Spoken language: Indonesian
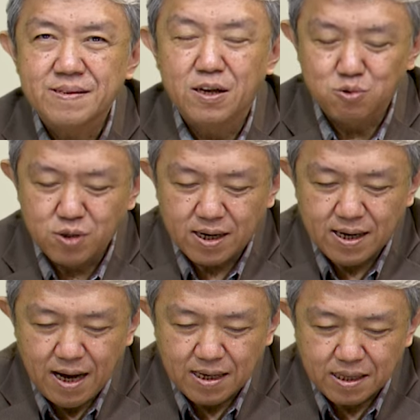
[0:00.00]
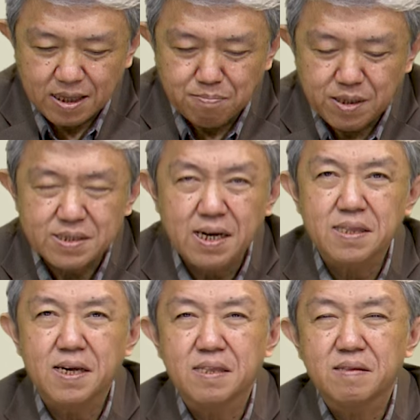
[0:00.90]
Dan saudara Alkitab
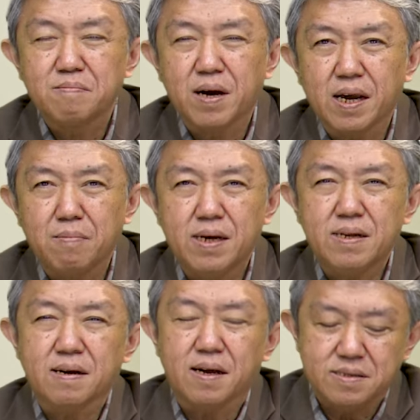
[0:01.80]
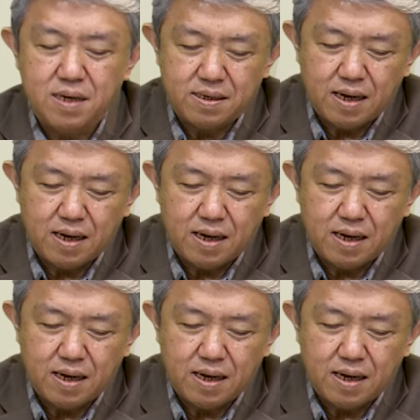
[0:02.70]
mencatat bagaimana Raja